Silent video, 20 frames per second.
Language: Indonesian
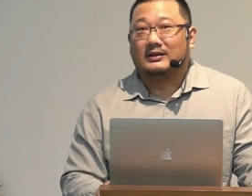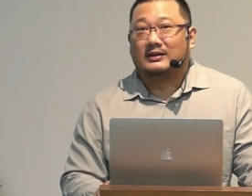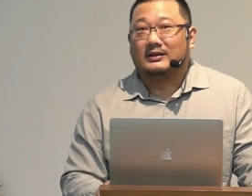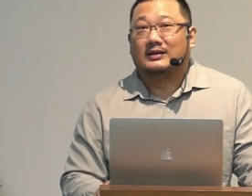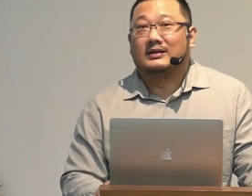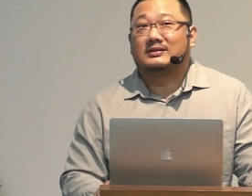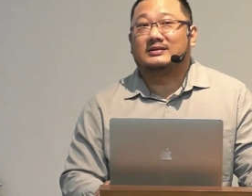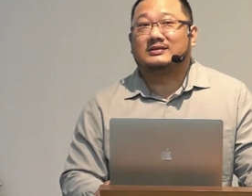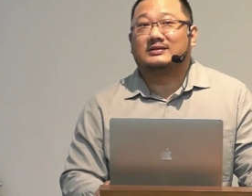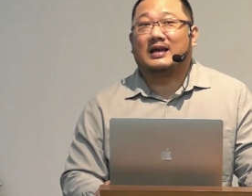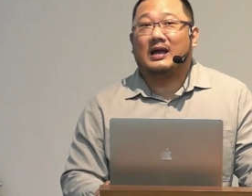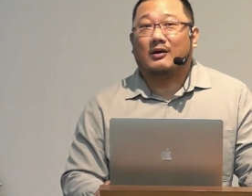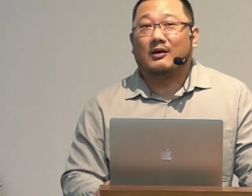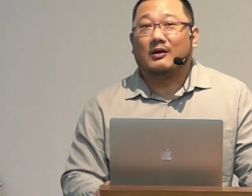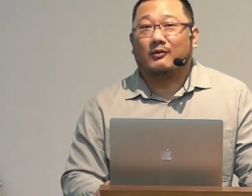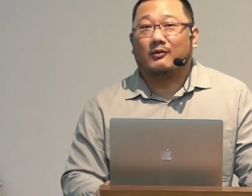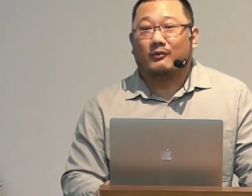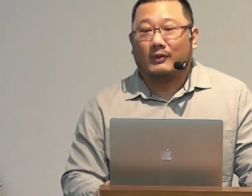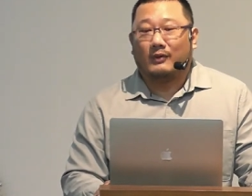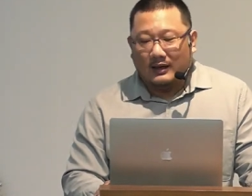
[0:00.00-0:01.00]
Sejak
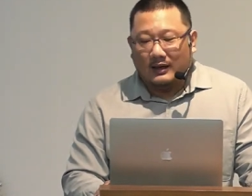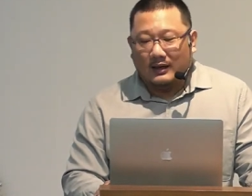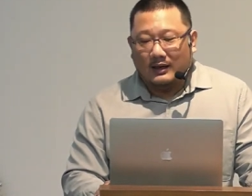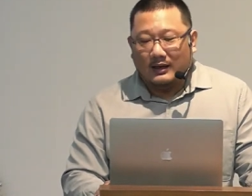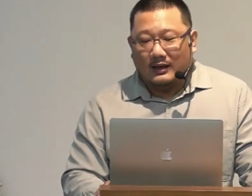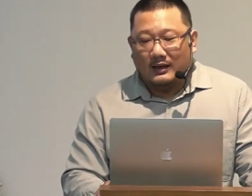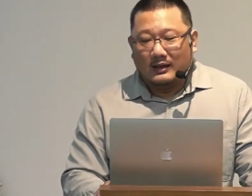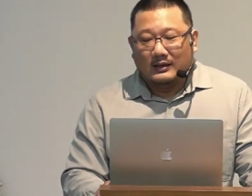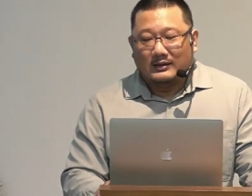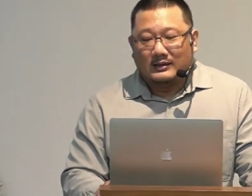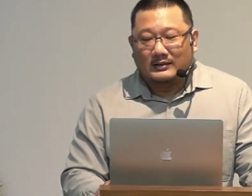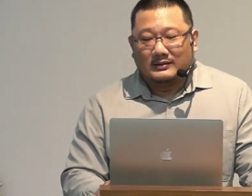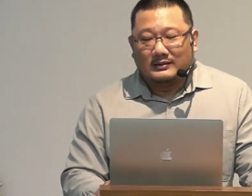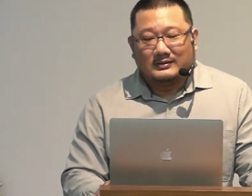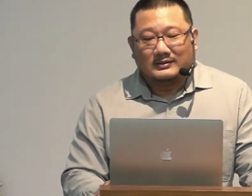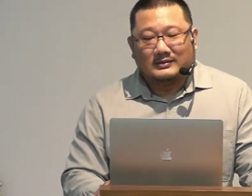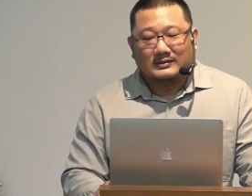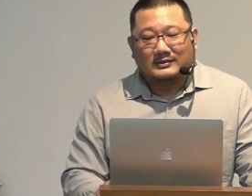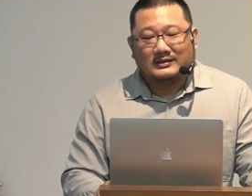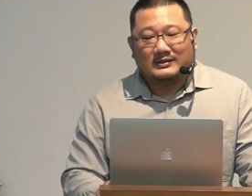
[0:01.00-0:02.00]
awal
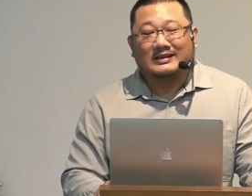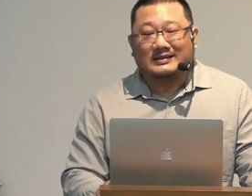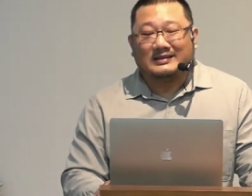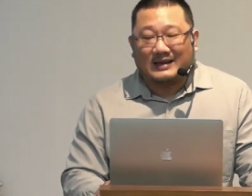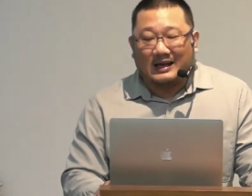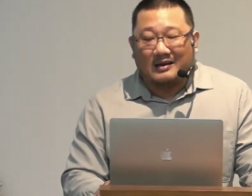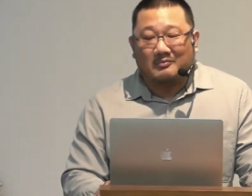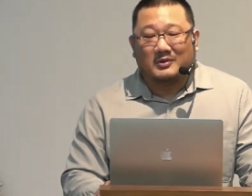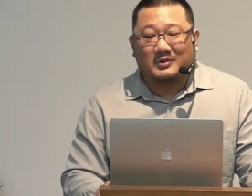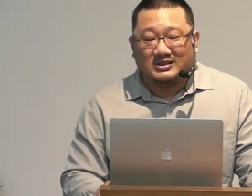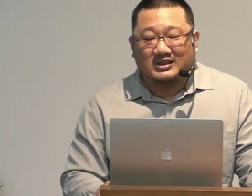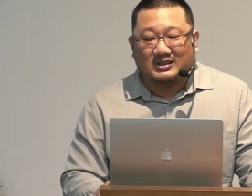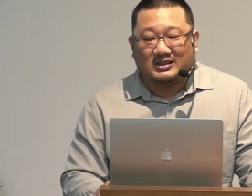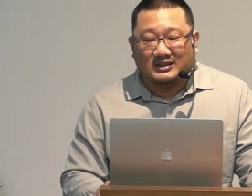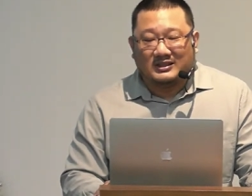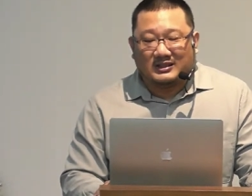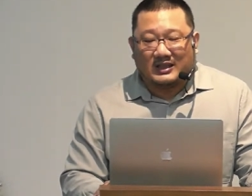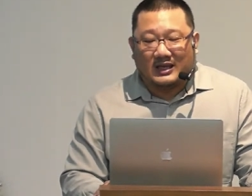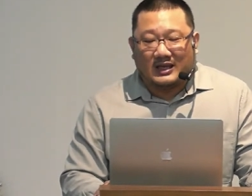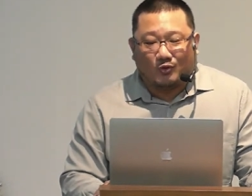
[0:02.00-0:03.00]
tidak
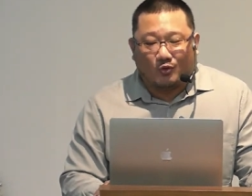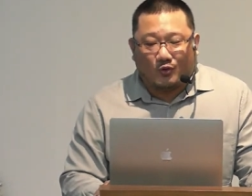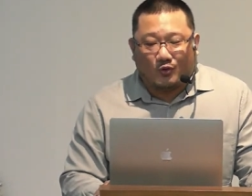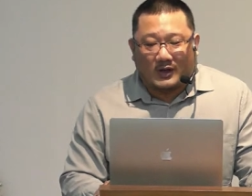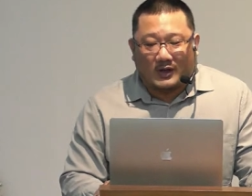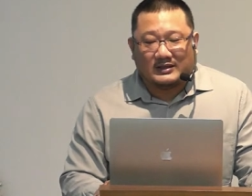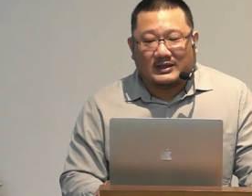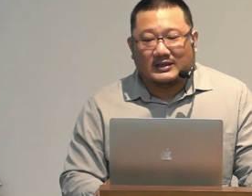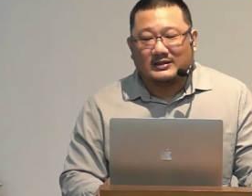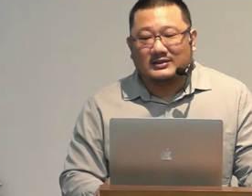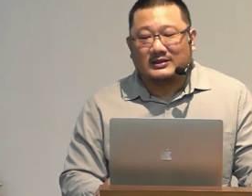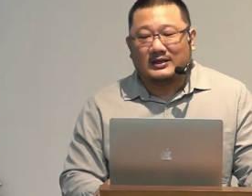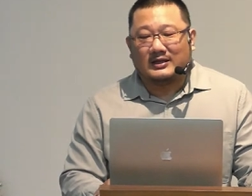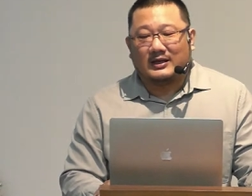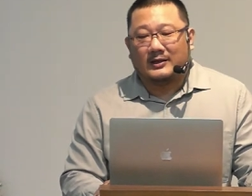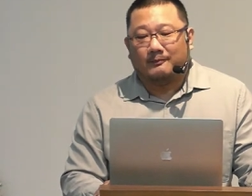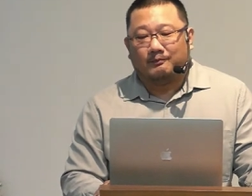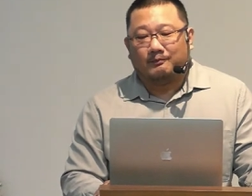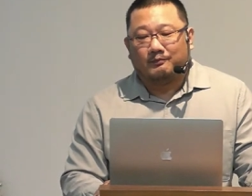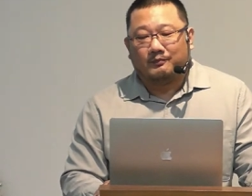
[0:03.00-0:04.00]
mencintai Tuhan saja.
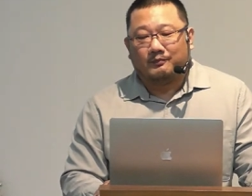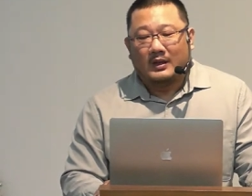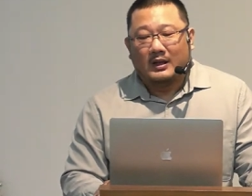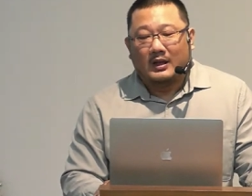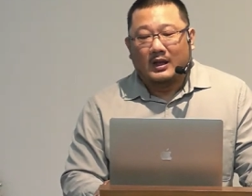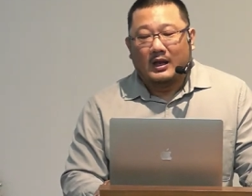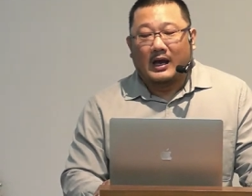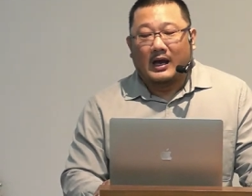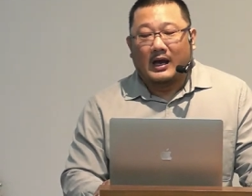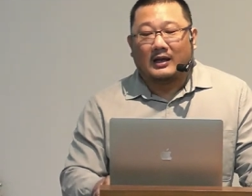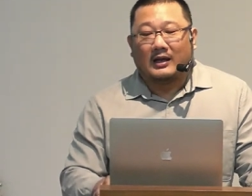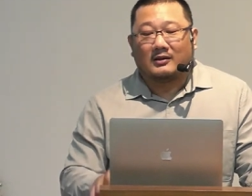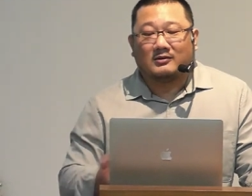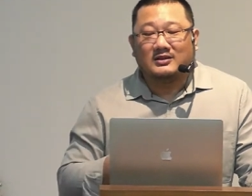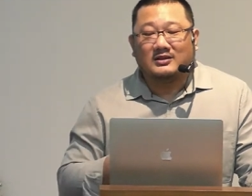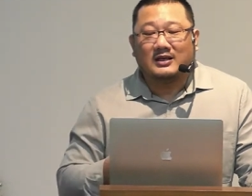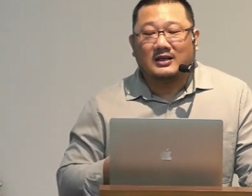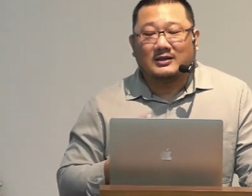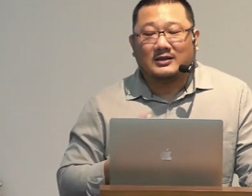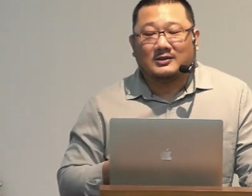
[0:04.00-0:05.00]

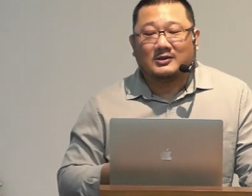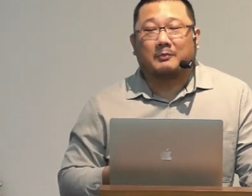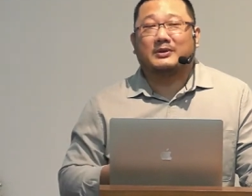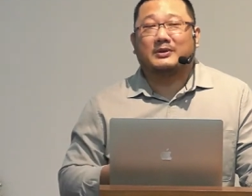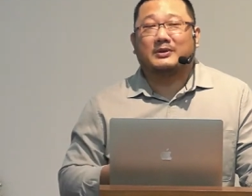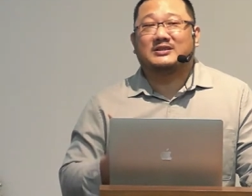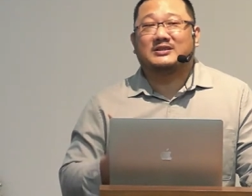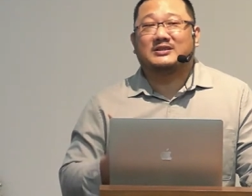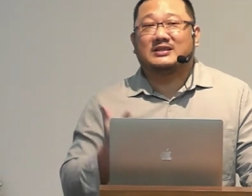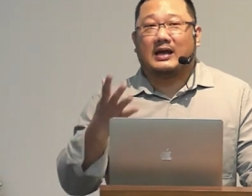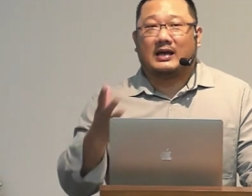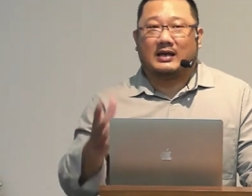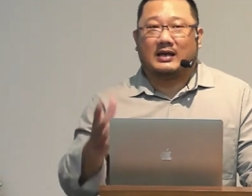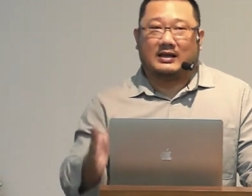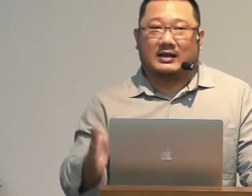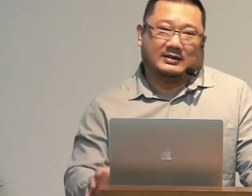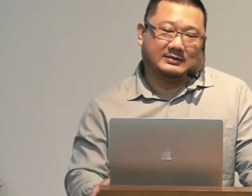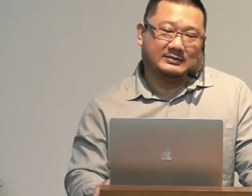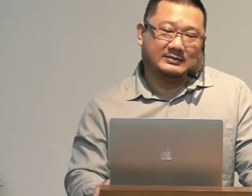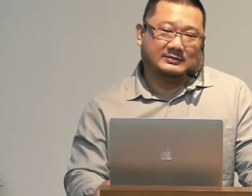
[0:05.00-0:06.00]
Hatinya terpecah
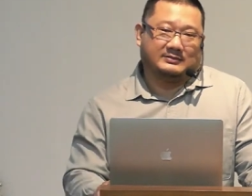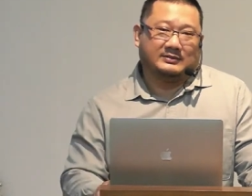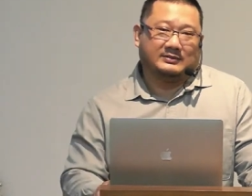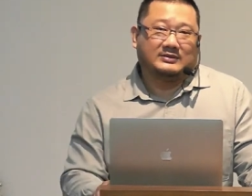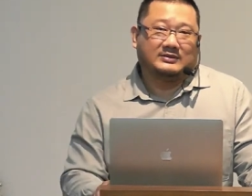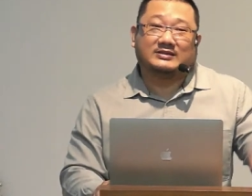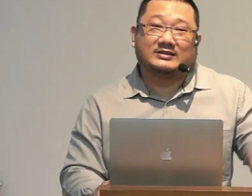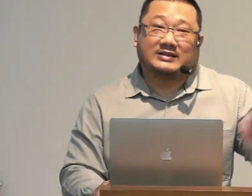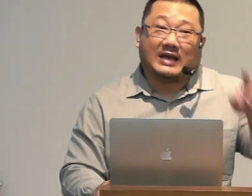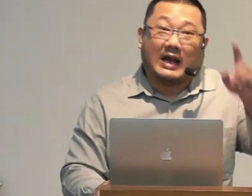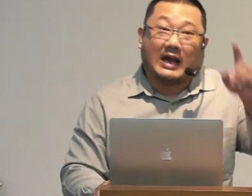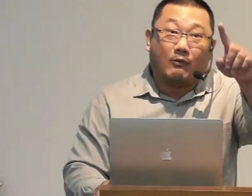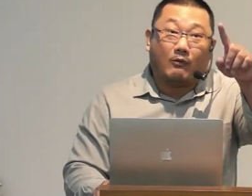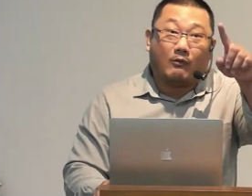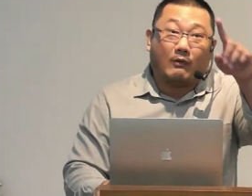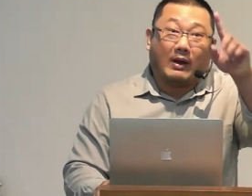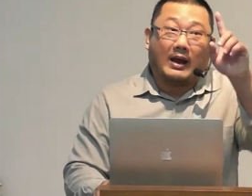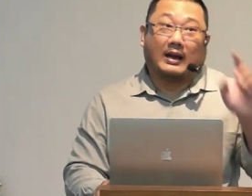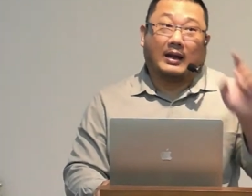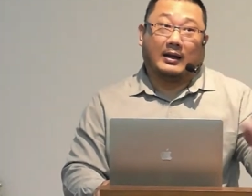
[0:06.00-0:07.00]
sejak
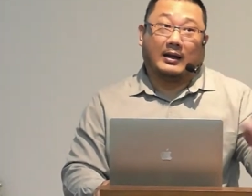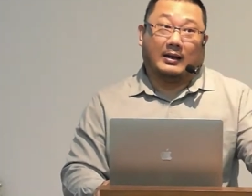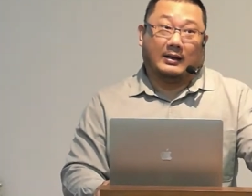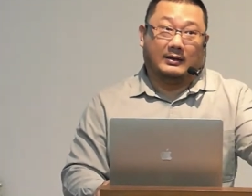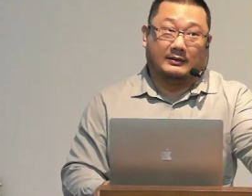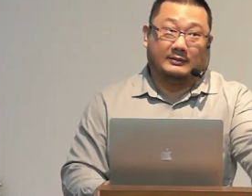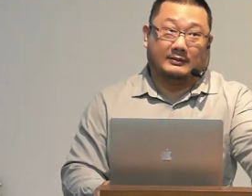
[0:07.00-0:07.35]
awal.